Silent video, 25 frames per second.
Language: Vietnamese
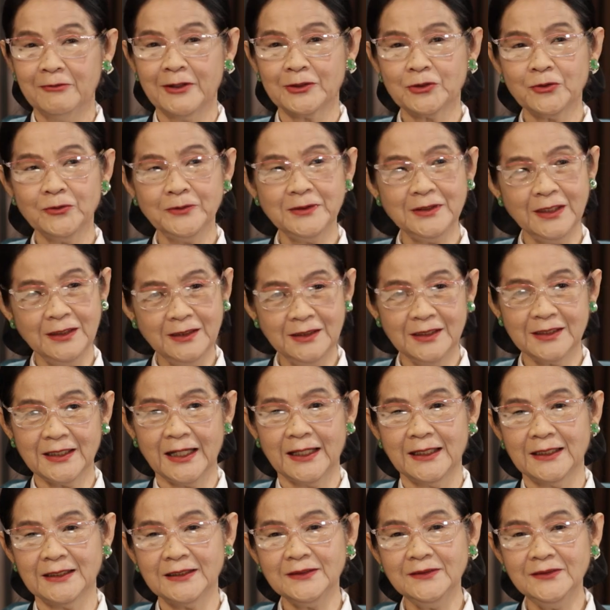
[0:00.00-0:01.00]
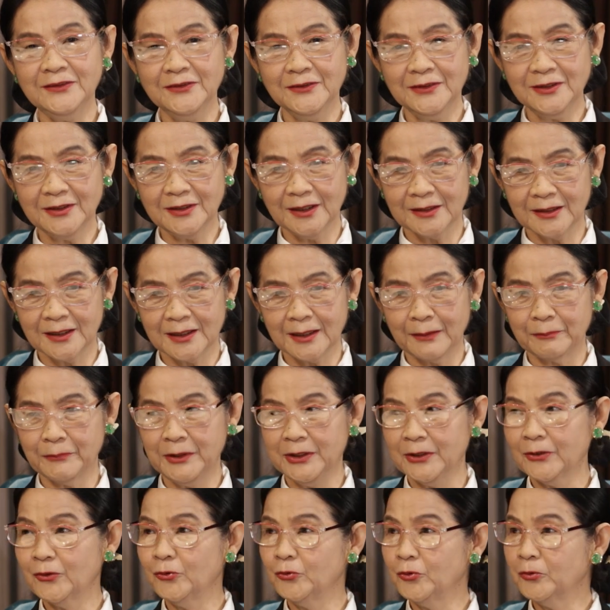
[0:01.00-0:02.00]
và tôi tin rằng cái chương trình
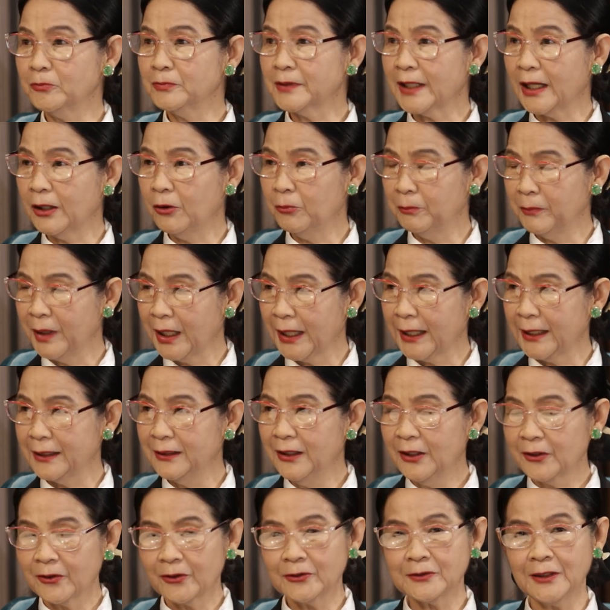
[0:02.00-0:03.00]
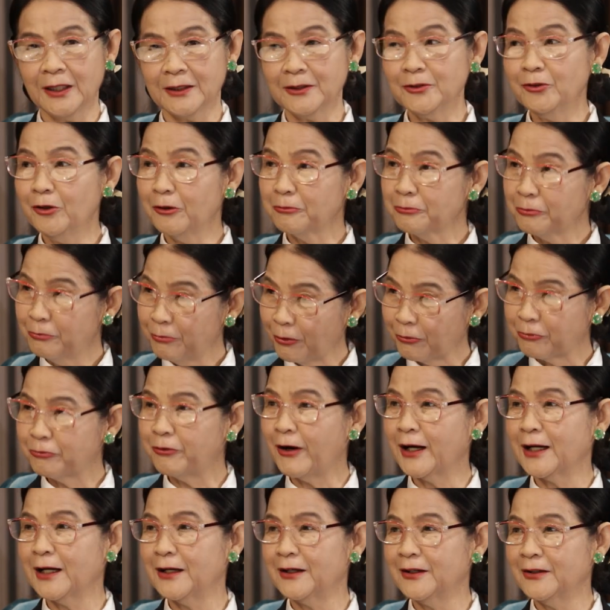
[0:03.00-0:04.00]
làm việc của chúng ta hôm nay có thể góp một
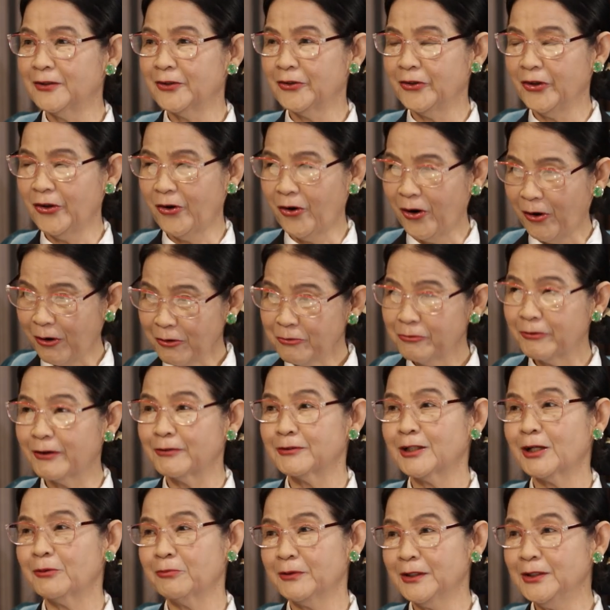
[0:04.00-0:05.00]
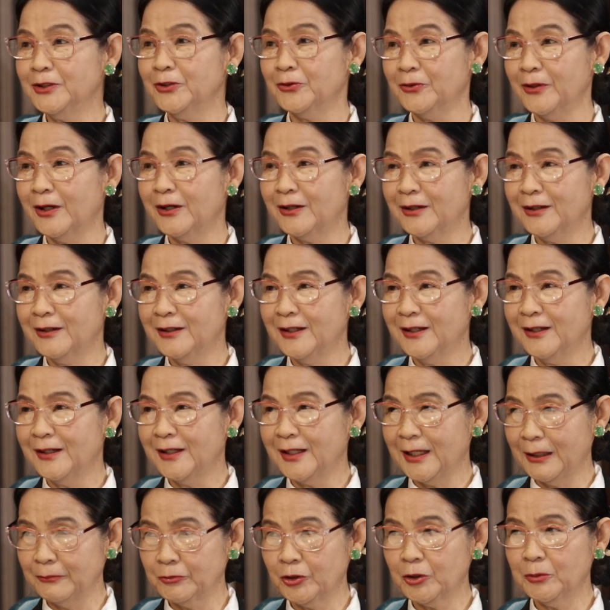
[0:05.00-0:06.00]
phần nhỏ vào trong cái điều đó
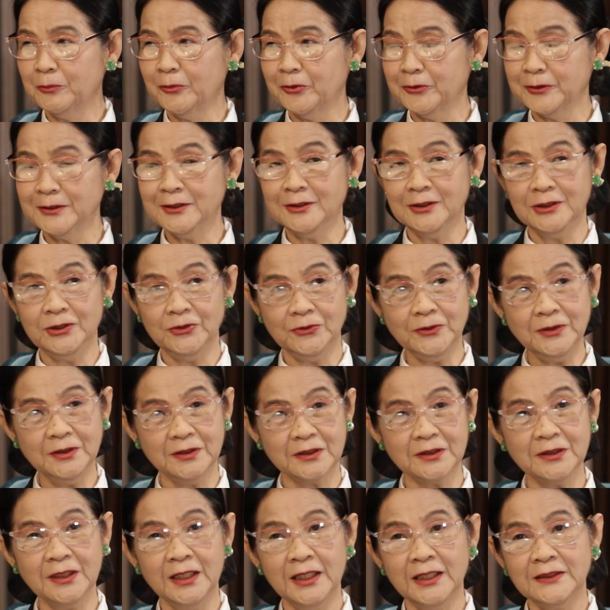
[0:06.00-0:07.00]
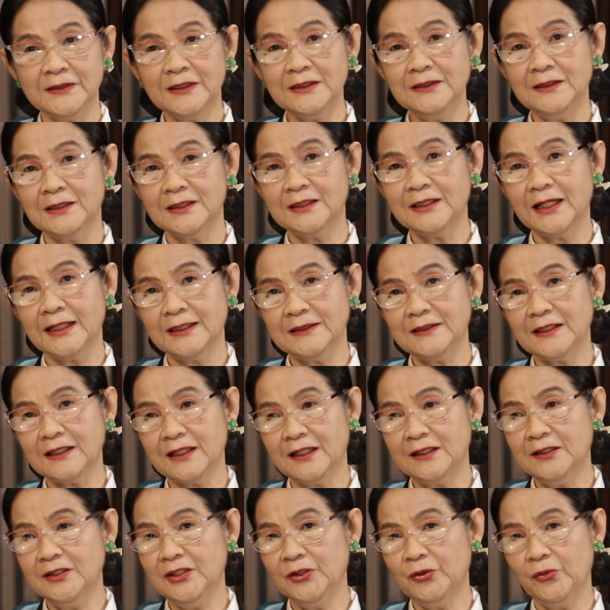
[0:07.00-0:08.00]
làm cho mọi người hiểu được chứ hiện nay
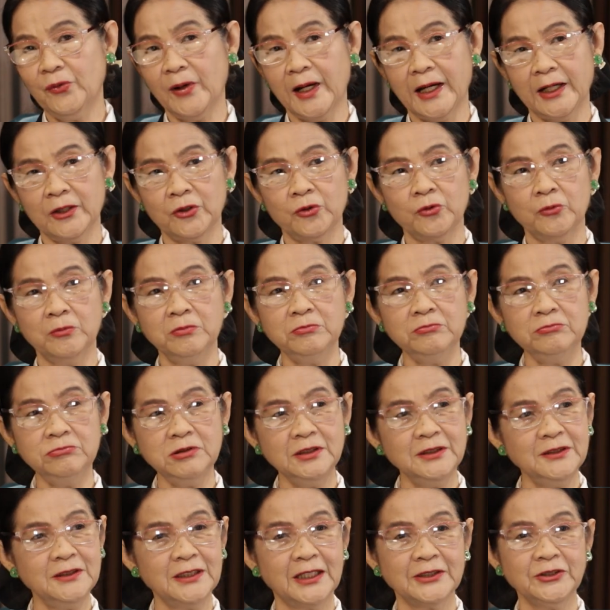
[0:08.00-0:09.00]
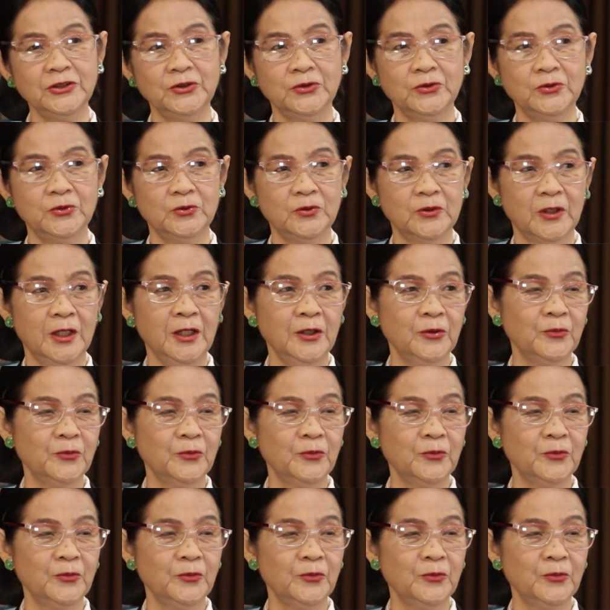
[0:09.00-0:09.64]
chắc anh lê hoàng cũng như là nhiều